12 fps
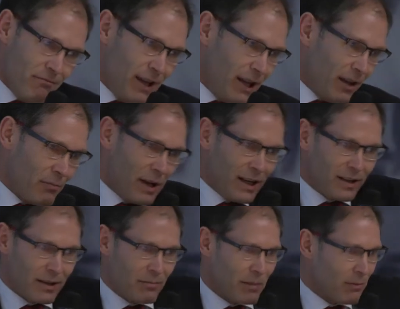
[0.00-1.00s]
ich
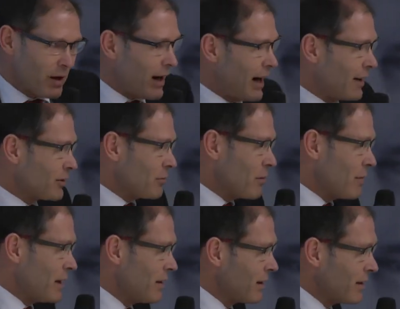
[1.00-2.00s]
mit meinem Kader, mit
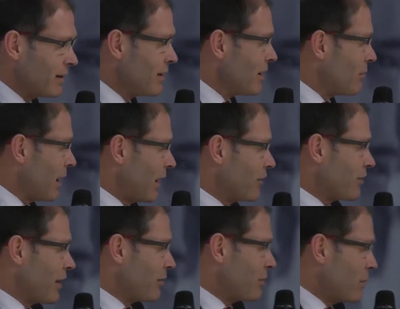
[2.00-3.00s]
meiner
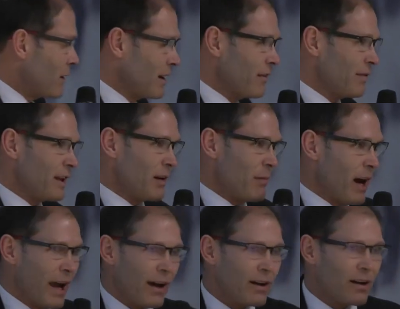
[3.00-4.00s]
Mannschaft, mit meiner Firma
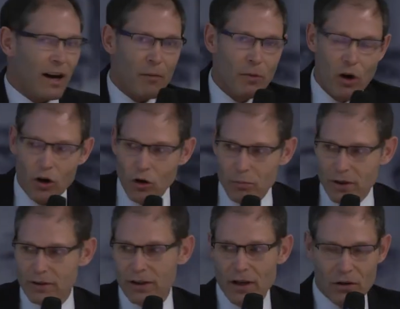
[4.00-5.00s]
herkam, am
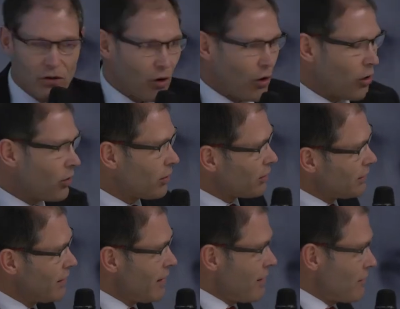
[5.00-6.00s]
Abend kochen.
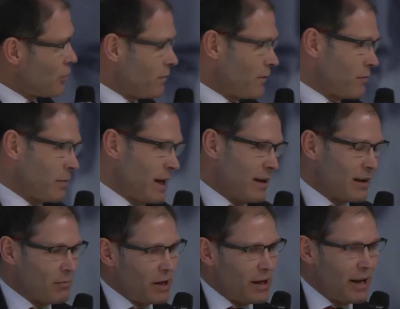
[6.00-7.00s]
Dort
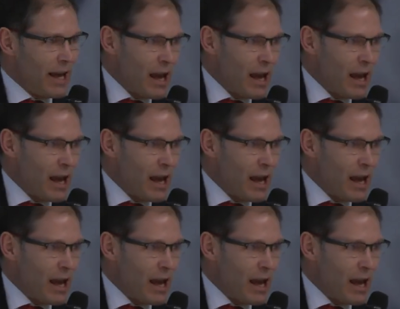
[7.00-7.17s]
verbindet man dann